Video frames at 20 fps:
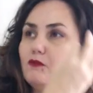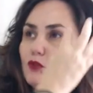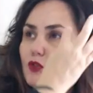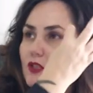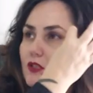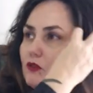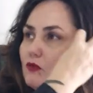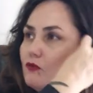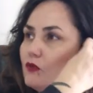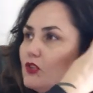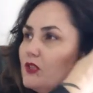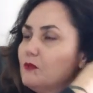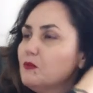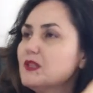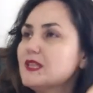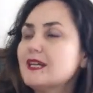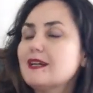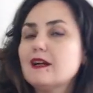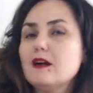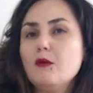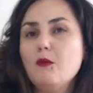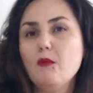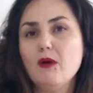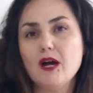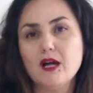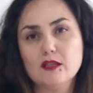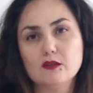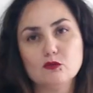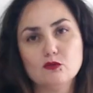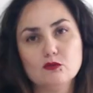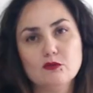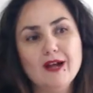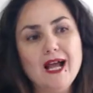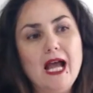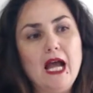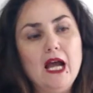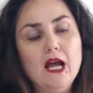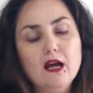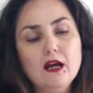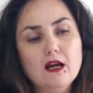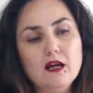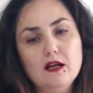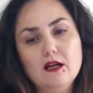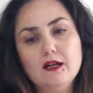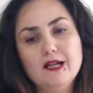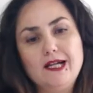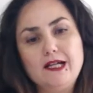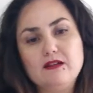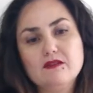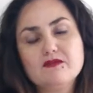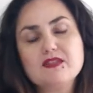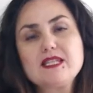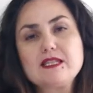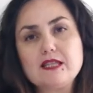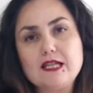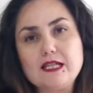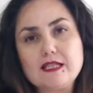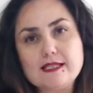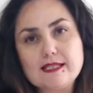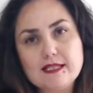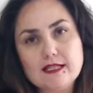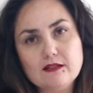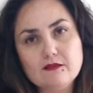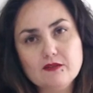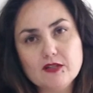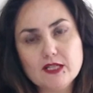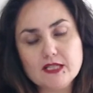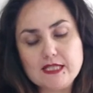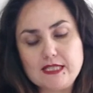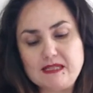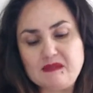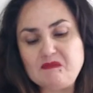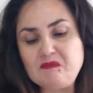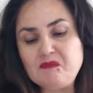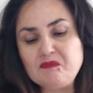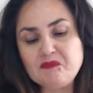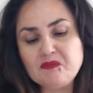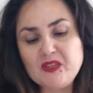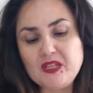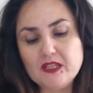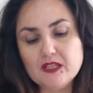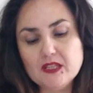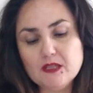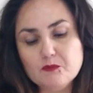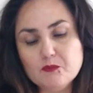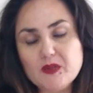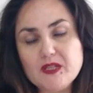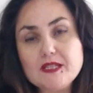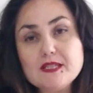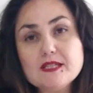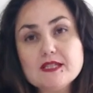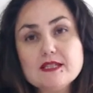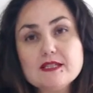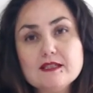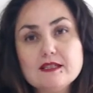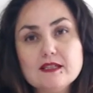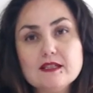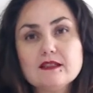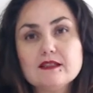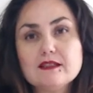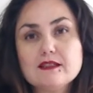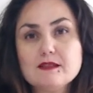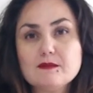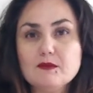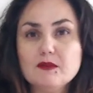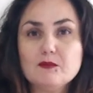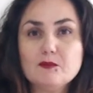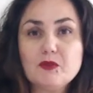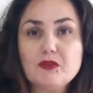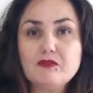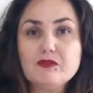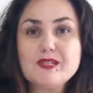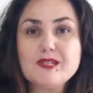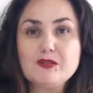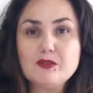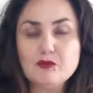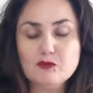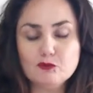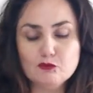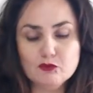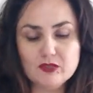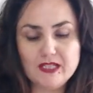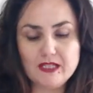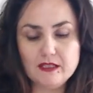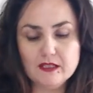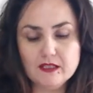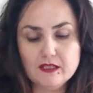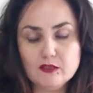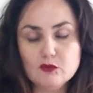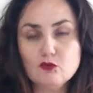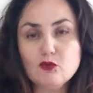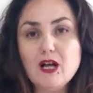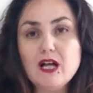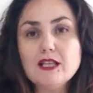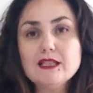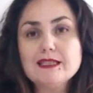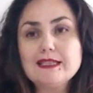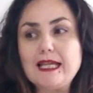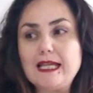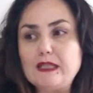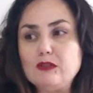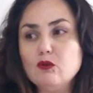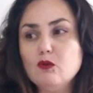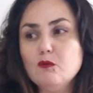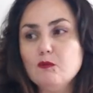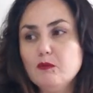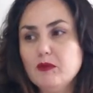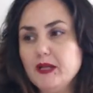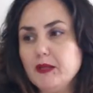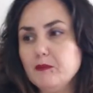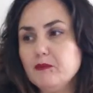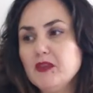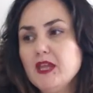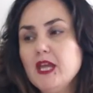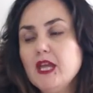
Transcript: вот это вот именно команду а, встать с кровати, и пойти сделать, э, провести утренний ритуал даем мы.